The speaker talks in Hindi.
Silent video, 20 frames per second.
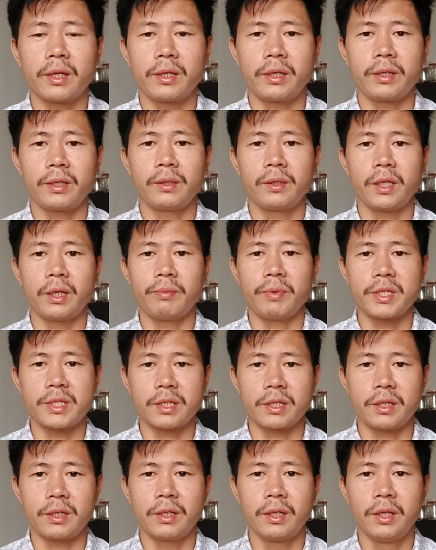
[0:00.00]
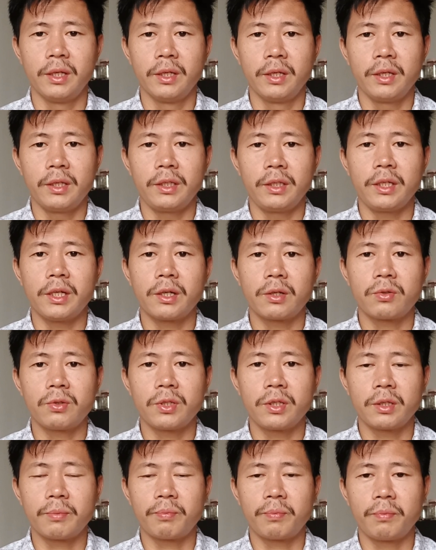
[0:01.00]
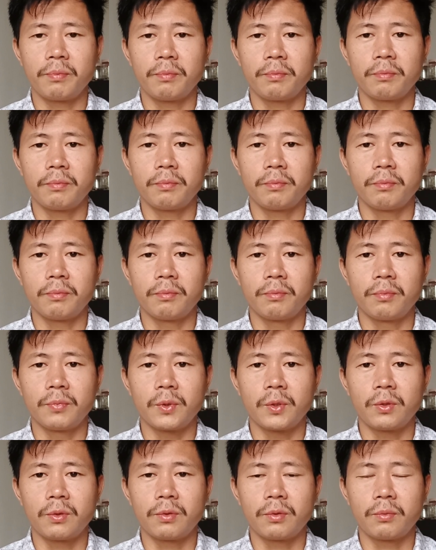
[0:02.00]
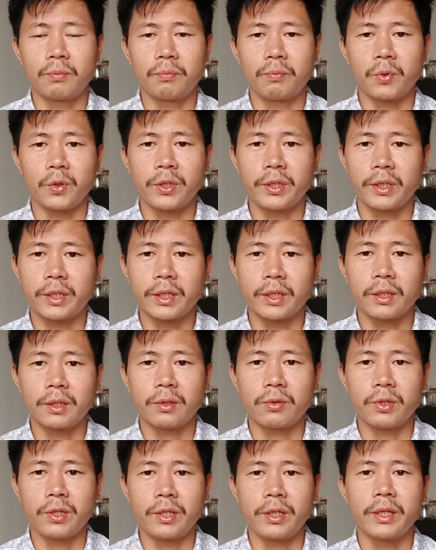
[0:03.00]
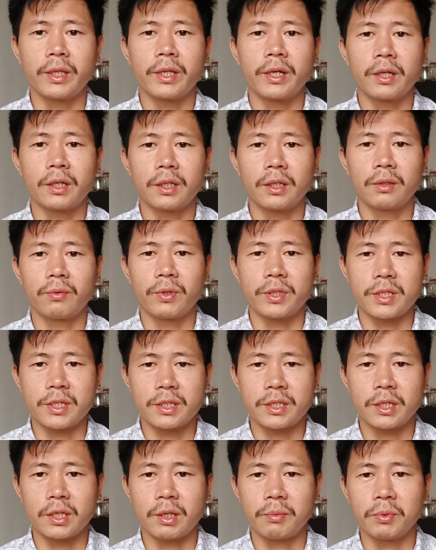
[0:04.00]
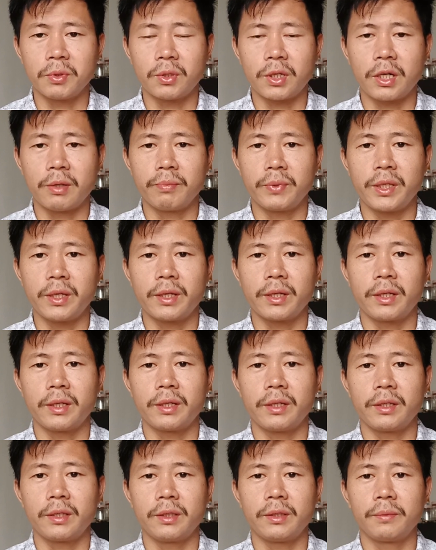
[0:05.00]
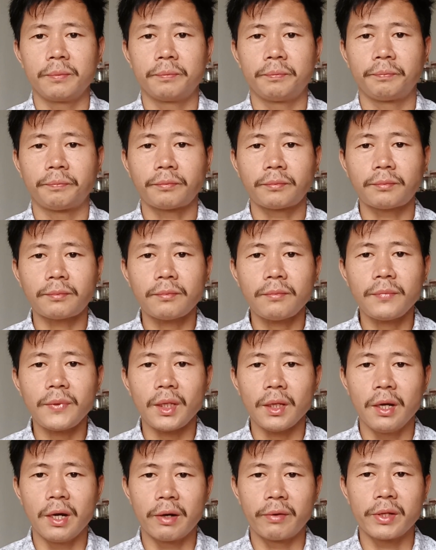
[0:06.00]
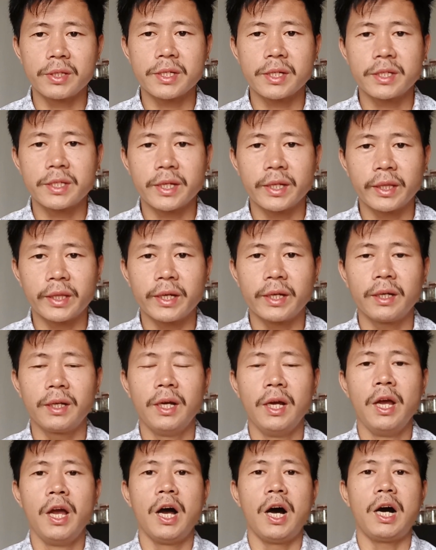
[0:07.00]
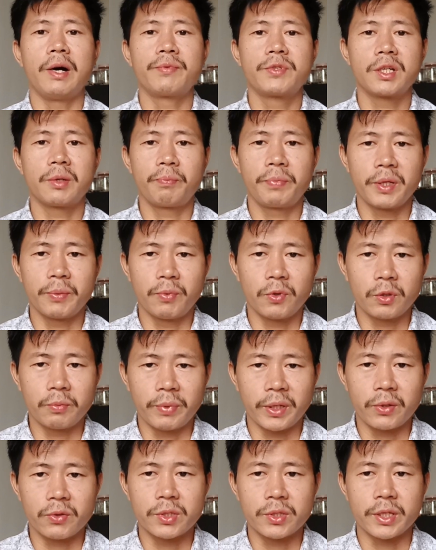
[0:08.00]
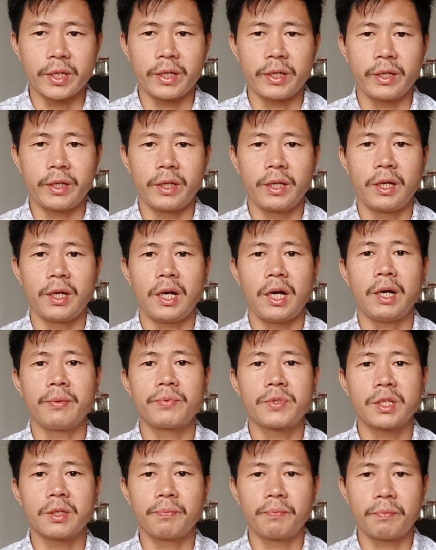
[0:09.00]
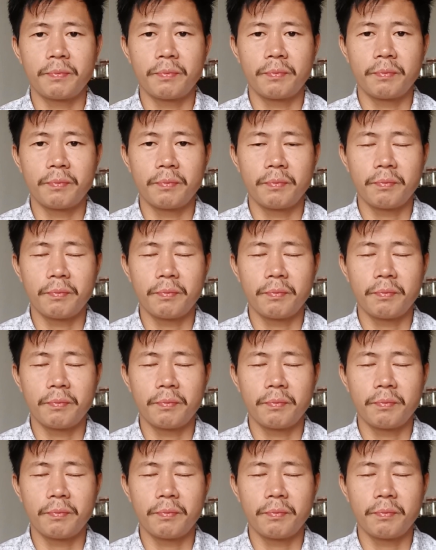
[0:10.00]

करना है हमेशा यहाँ कोई पॉलिटिकल कोई नेता का वजह से आप लोग काम नहीं करना है अरुणाचल जनता आप सब पे बहुत भरोसा है आप सब